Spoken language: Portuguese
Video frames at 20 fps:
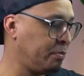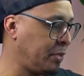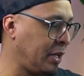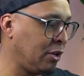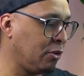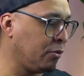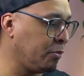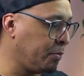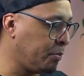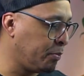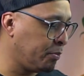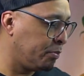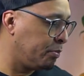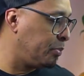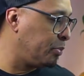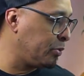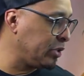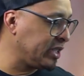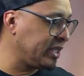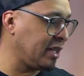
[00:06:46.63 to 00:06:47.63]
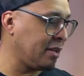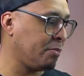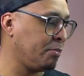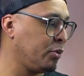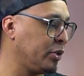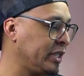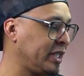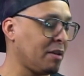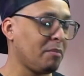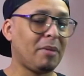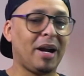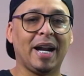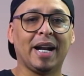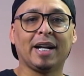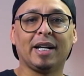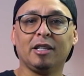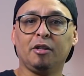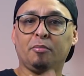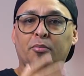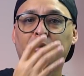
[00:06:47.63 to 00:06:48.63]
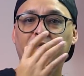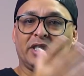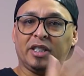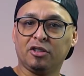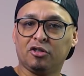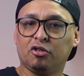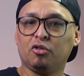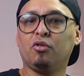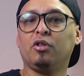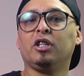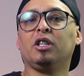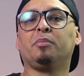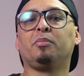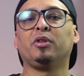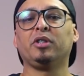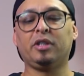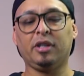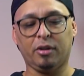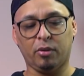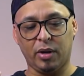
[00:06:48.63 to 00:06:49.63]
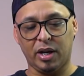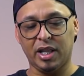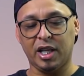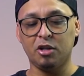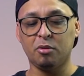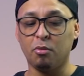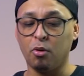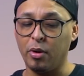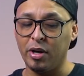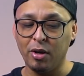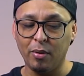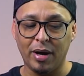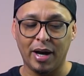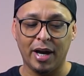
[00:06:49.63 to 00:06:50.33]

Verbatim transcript: pelo por ser por ter marca, né? Por ser Sony, por ter qualidade boa, eu